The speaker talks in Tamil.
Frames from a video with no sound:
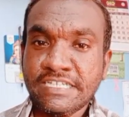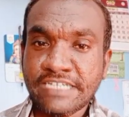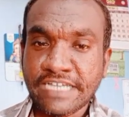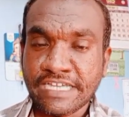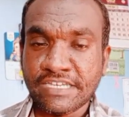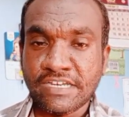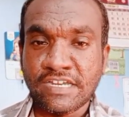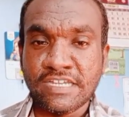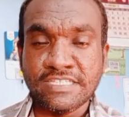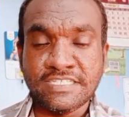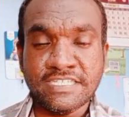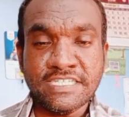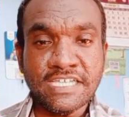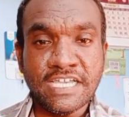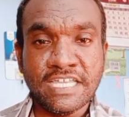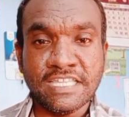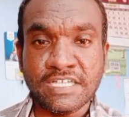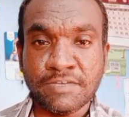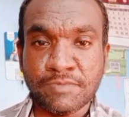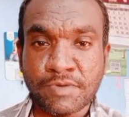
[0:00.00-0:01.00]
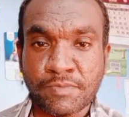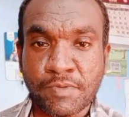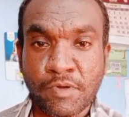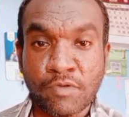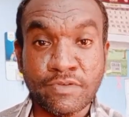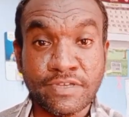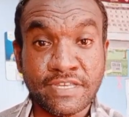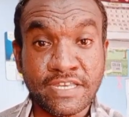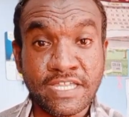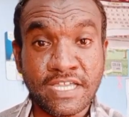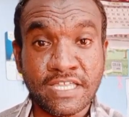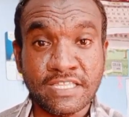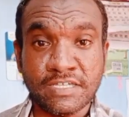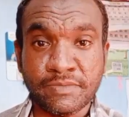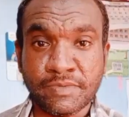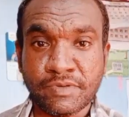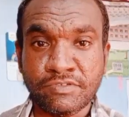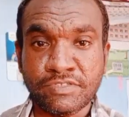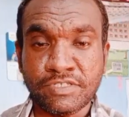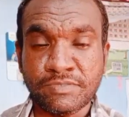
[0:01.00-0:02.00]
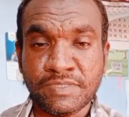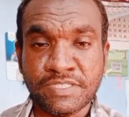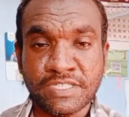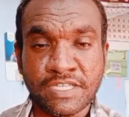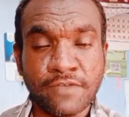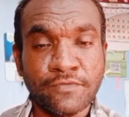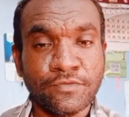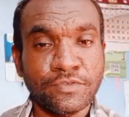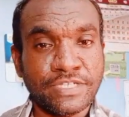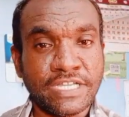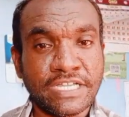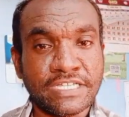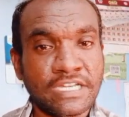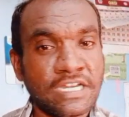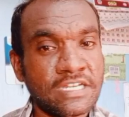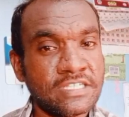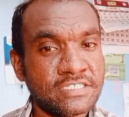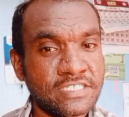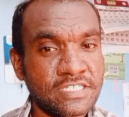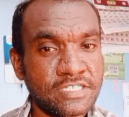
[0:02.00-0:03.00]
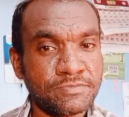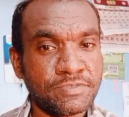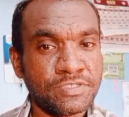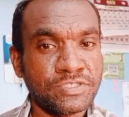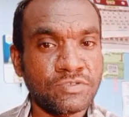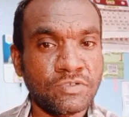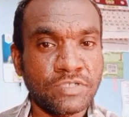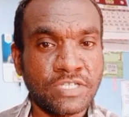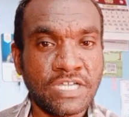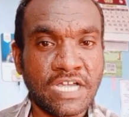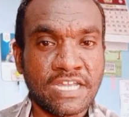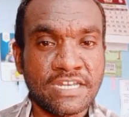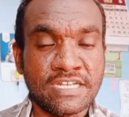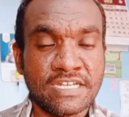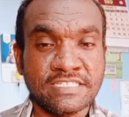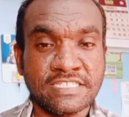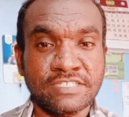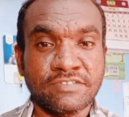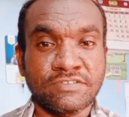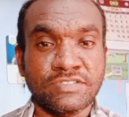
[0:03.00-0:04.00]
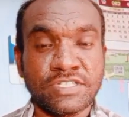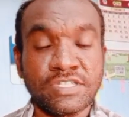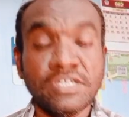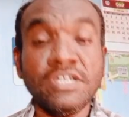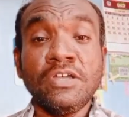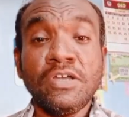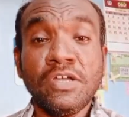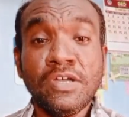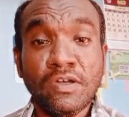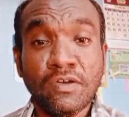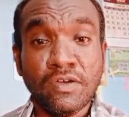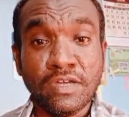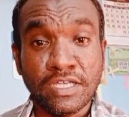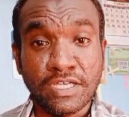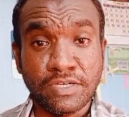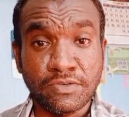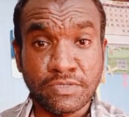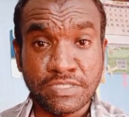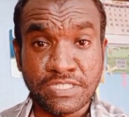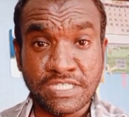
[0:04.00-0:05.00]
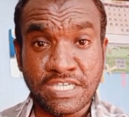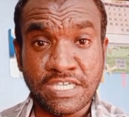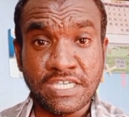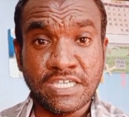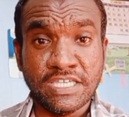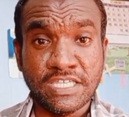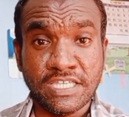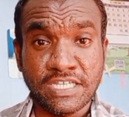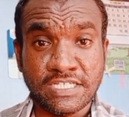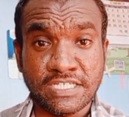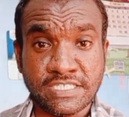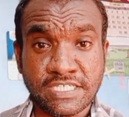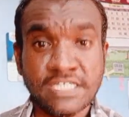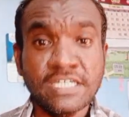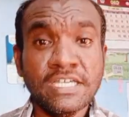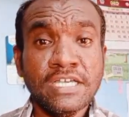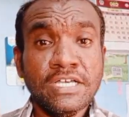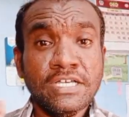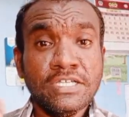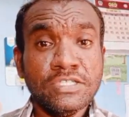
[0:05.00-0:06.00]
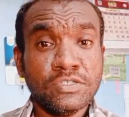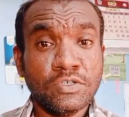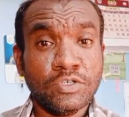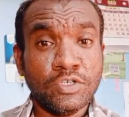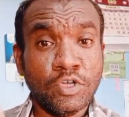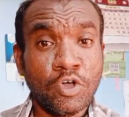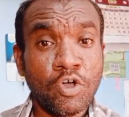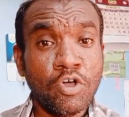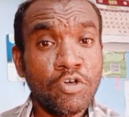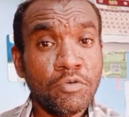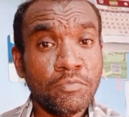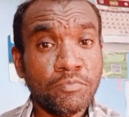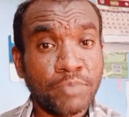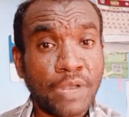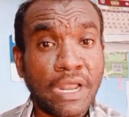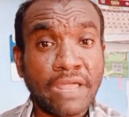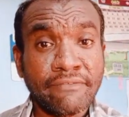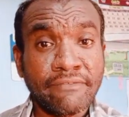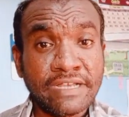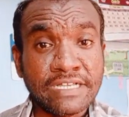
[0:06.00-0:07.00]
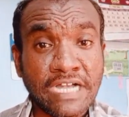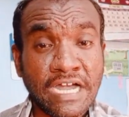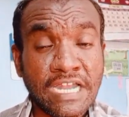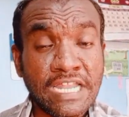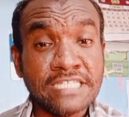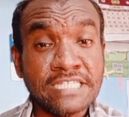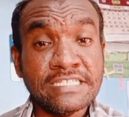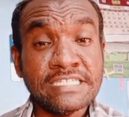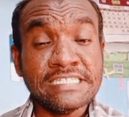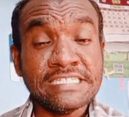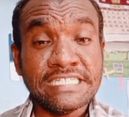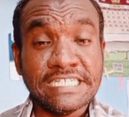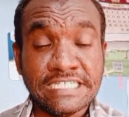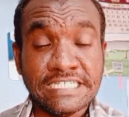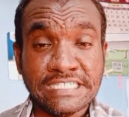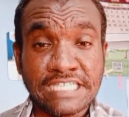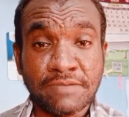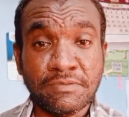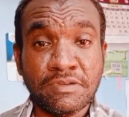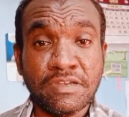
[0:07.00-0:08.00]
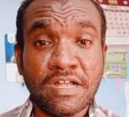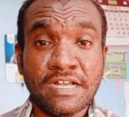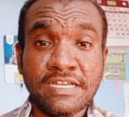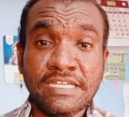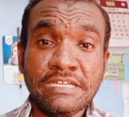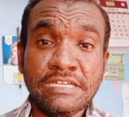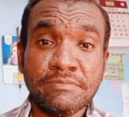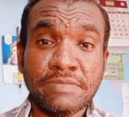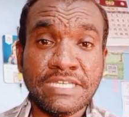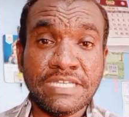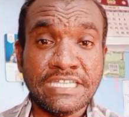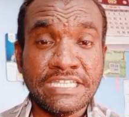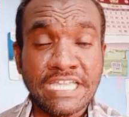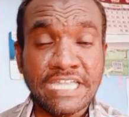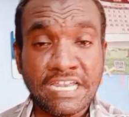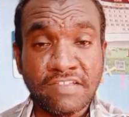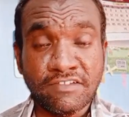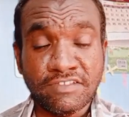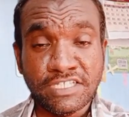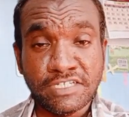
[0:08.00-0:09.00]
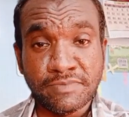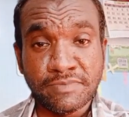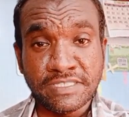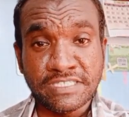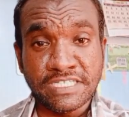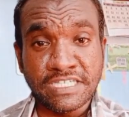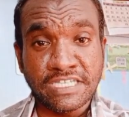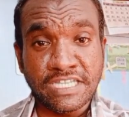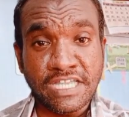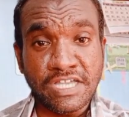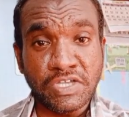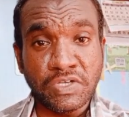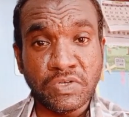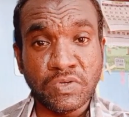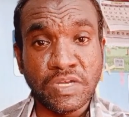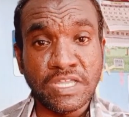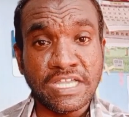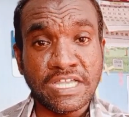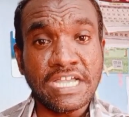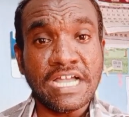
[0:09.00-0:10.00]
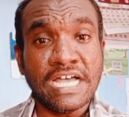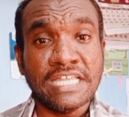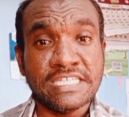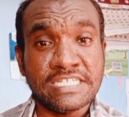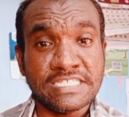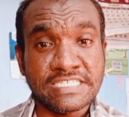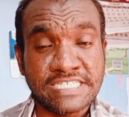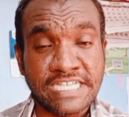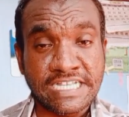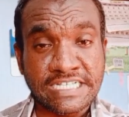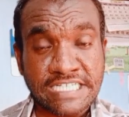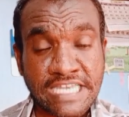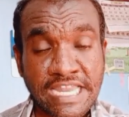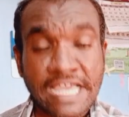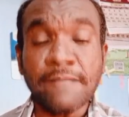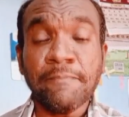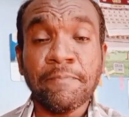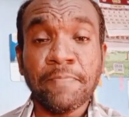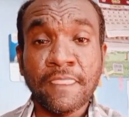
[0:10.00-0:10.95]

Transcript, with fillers: டெக்னாலஜி அதுக்கப்புறம் பவுல்ட்ரி அதுக்கப்புறம் வந்துட்டு பார்த்தீங்கன்னா ஃபுல் டெக்னாலஜி இப்படின்னு சொல்லிட்டு ஹண்ட்ரட் சீட் வந்துட்டு உங்களுக்கு ஒதுக்கி இருக்குது ஸோ நோ ப்ரைவேட் காலேஜஸ் இன் தமிழ்நாடு பட் இந்தியாவில் வந்துட்டு பார்த்தீங்கன்னா உங்களுக்கு அதர் ஸ்டேட்டில்